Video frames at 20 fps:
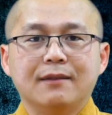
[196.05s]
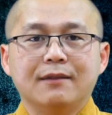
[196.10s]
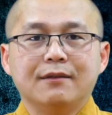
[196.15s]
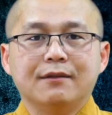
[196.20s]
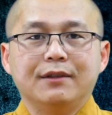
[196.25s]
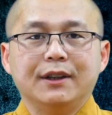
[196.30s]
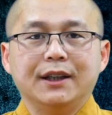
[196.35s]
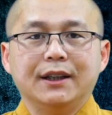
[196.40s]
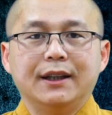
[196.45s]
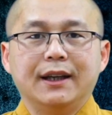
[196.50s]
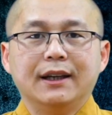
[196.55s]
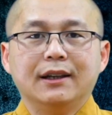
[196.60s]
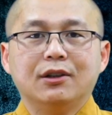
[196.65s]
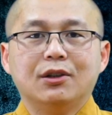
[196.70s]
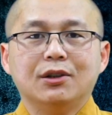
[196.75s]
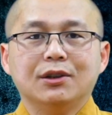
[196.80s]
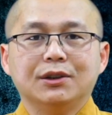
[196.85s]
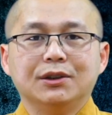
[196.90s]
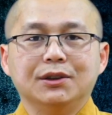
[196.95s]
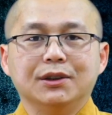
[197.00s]
Vì thế
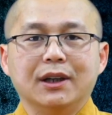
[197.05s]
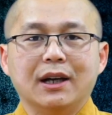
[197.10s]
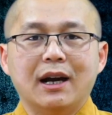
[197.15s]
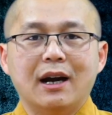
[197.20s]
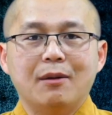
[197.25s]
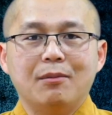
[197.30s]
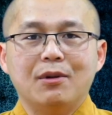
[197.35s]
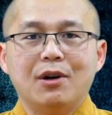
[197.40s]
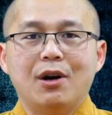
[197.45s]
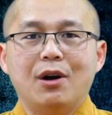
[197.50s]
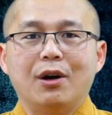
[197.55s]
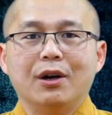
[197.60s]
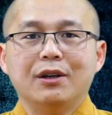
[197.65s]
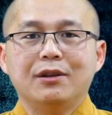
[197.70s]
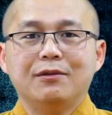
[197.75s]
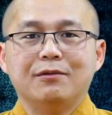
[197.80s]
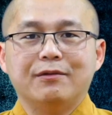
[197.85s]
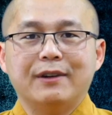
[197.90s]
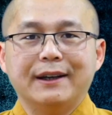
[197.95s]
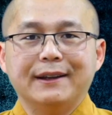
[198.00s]
con đường học hỏi
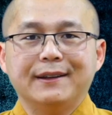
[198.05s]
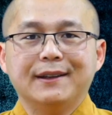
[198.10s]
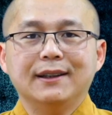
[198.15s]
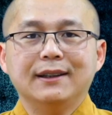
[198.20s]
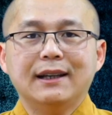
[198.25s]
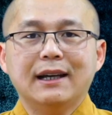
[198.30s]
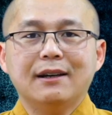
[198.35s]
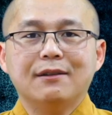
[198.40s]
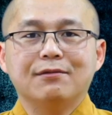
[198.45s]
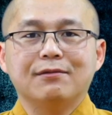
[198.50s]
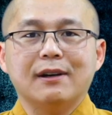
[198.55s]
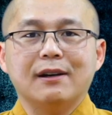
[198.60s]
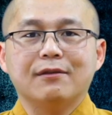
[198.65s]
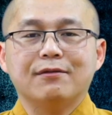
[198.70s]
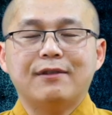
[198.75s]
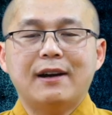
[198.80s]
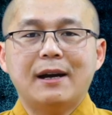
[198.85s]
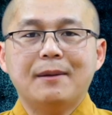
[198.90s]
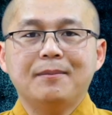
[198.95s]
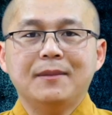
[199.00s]
và chứng đắc Phật
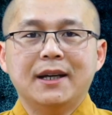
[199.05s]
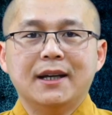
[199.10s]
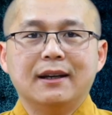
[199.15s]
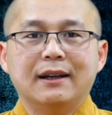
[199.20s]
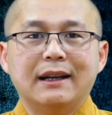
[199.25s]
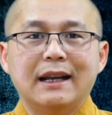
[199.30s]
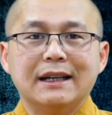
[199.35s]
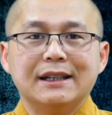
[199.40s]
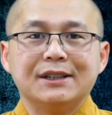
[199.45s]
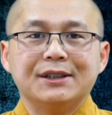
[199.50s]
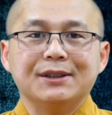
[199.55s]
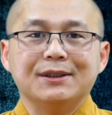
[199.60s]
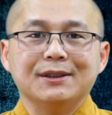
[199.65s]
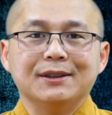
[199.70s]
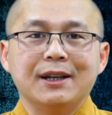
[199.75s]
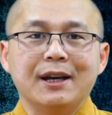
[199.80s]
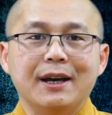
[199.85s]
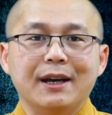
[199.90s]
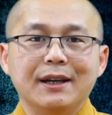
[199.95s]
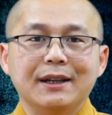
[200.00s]
Pháp là sự
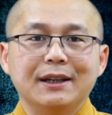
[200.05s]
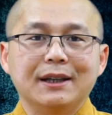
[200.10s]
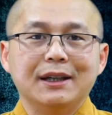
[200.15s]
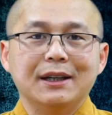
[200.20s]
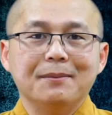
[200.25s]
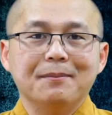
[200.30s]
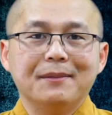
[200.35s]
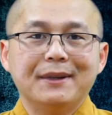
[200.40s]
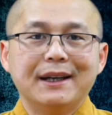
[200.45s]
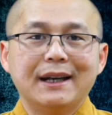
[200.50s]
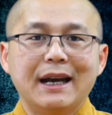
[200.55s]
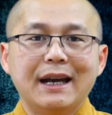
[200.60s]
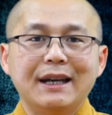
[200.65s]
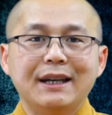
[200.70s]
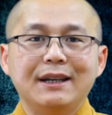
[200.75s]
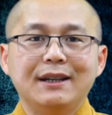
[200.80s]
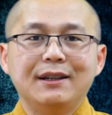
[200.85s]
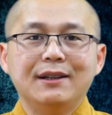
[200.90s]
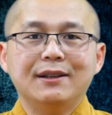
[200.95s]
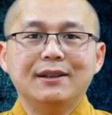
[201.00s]
thể nghiệm
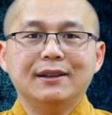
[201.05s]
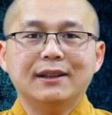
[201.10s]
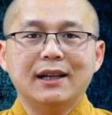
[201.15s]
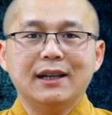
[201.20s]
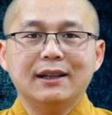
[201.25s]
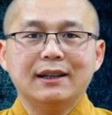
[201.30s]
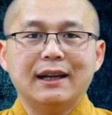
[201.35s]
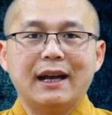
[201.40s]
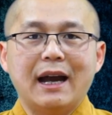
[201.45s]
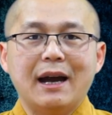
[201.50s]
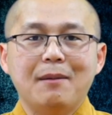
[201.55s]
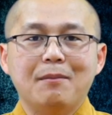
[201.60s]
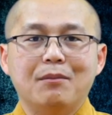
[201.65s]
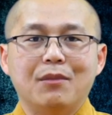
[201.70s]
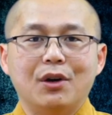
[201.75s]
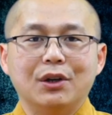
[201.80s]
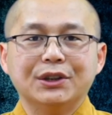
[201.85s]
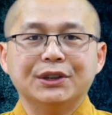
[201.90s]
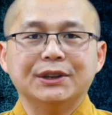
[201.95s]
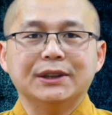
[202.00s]
ngay nơi tất cả
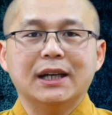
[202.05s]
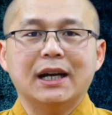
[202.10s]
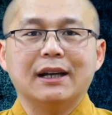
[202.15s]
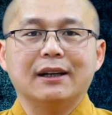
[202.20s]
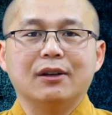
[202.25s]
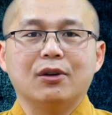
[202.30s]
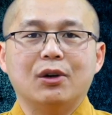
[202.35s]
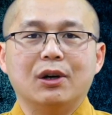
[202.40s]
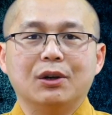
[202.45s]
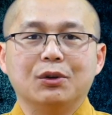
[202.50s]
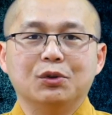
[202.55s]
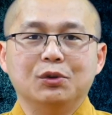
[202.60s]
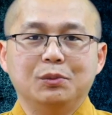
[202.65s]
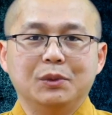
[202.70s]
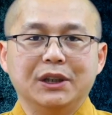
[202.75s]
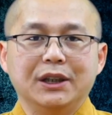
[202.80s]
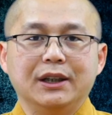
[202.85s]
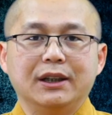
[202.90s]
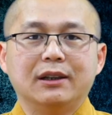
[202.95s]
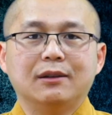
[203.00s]
mọi sự hành hoạt của
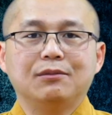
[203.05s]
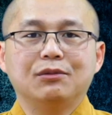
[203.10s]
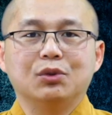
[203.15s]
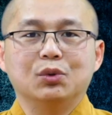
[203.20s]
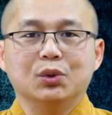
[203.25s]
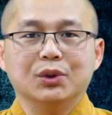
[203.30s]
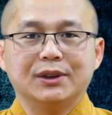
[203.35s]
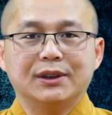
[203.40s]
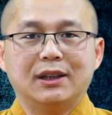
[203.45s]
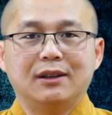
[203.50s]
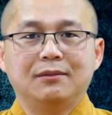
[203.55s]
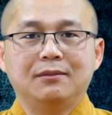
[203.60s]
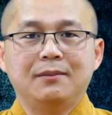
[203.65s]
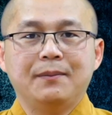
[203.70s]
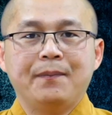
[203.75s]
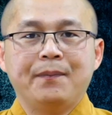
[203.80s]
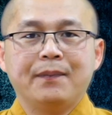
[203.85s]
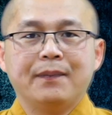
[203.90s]
mình trong cuộc sống.